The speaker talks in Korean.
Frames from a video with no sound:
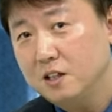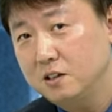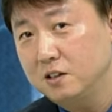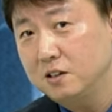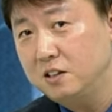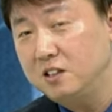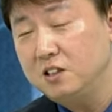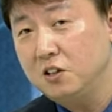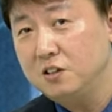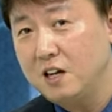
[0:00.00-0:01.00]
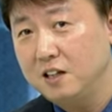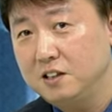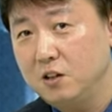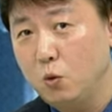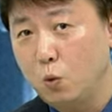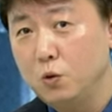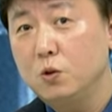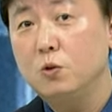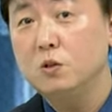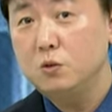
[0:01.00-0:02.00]
그 지지선 라인을
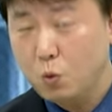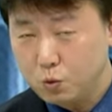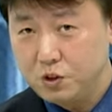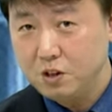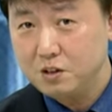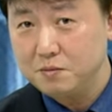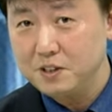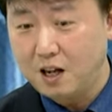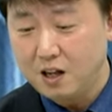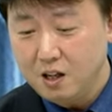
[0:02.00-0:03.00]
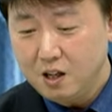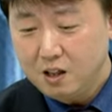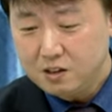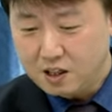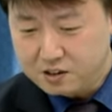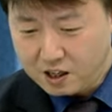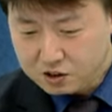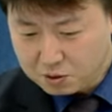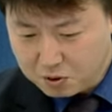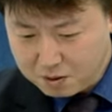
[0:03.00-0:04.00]
오늘들 또 찍었습니다. 자, 제가
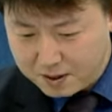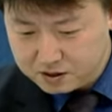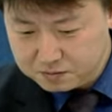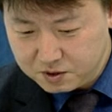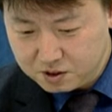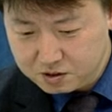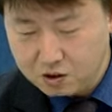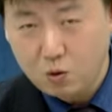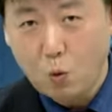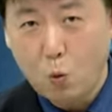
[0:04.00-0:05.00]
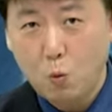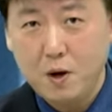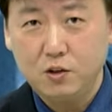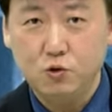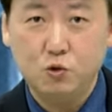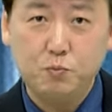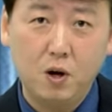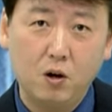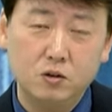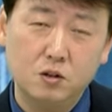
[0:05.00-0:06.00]
저번에 말씀드렸 때는 5만
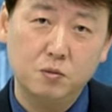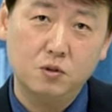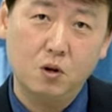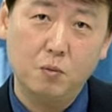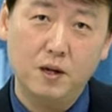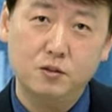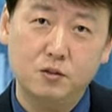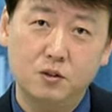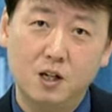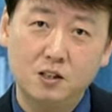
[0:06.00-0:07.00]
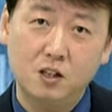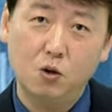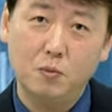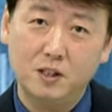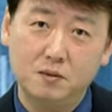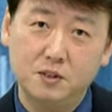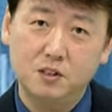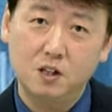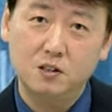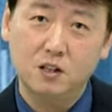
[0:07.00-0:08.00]
600원서부터 매수를 하시라고 말씀을
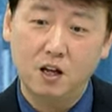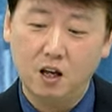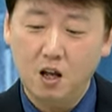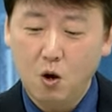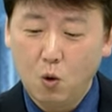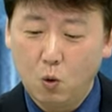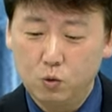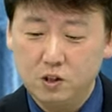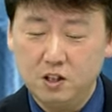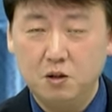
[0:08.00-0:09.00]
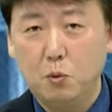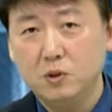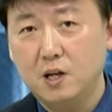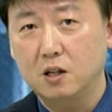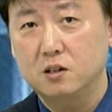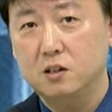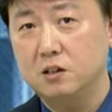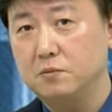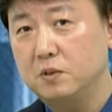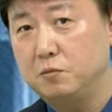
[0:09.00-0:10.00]
드렸는데 오늘 일봉상
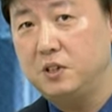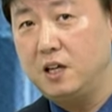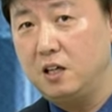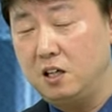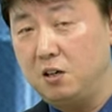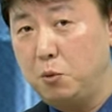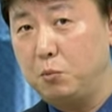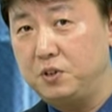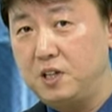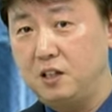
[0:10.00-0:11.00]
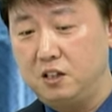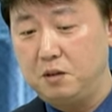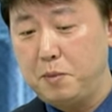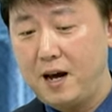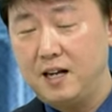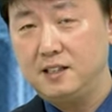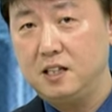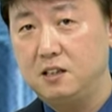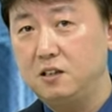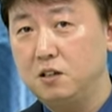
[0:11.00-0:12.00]
지금 밑에 일봉 밑에 있는 이
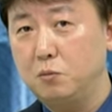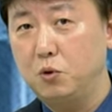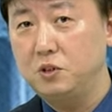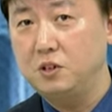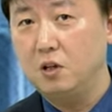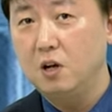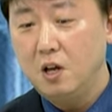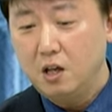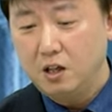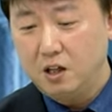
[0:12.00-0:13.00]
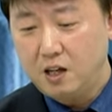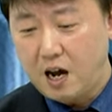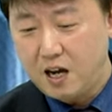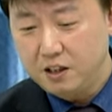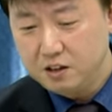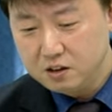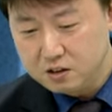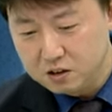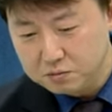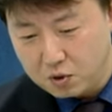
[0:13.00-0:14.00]
파란색 지지선 보이시죠? 이 라인을
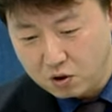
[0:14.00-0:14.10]
지금 몇